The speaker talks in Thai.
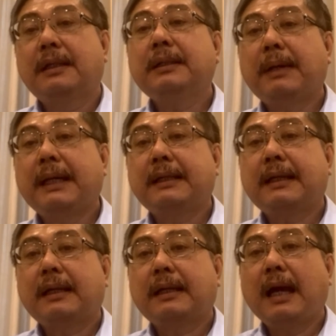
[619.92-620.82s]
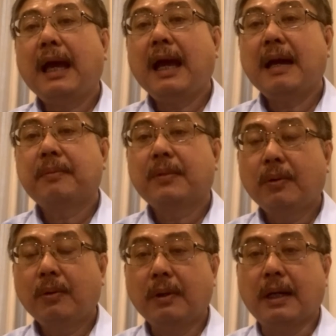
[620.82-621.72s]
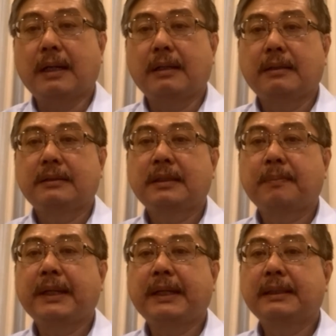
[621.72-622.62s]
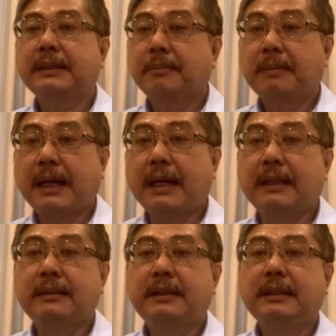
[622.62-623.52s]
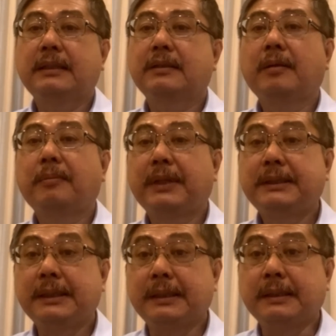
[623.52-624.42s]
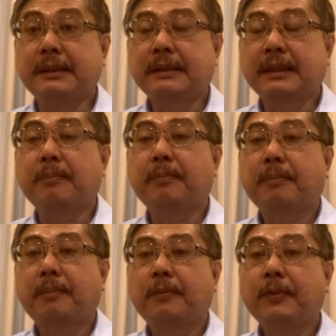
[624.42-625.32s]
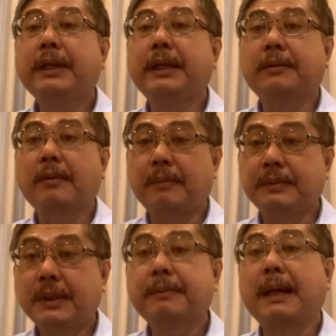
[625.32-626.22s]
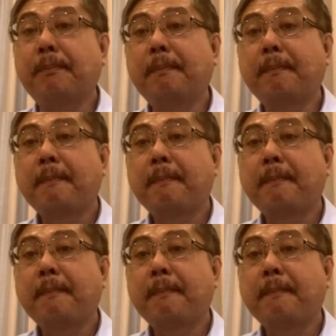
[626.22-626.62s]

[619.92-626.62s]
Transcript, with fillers: รัฐบาลข้ามขั้วจะเป็นรัฐบาลที่จะต้องเผชิญกับวิกฤตความชอบธรรม